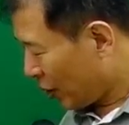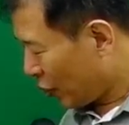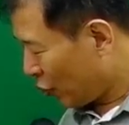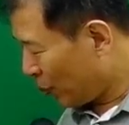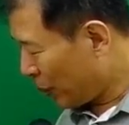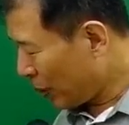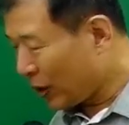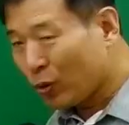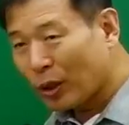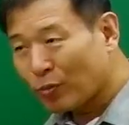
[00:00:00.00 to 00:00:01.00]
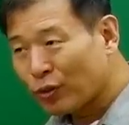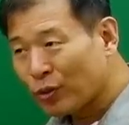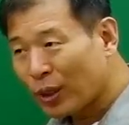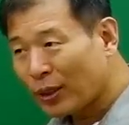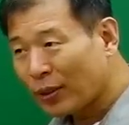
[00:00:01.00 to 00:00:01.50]
수평 이관은
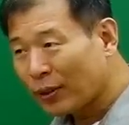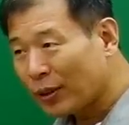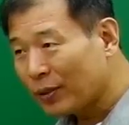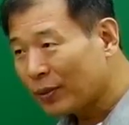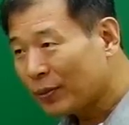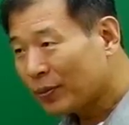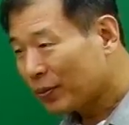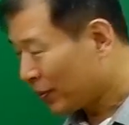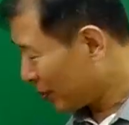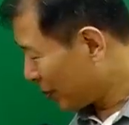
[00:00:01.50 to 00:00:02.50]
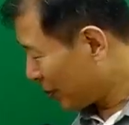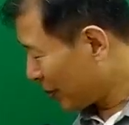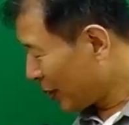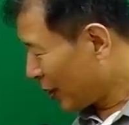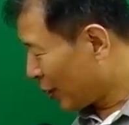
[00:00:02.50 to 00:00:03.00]
무슨 관이겠어요?
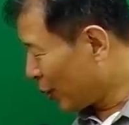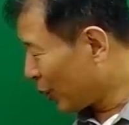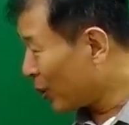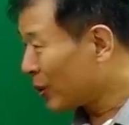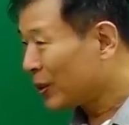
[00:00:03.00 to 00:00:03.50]
그렇죠.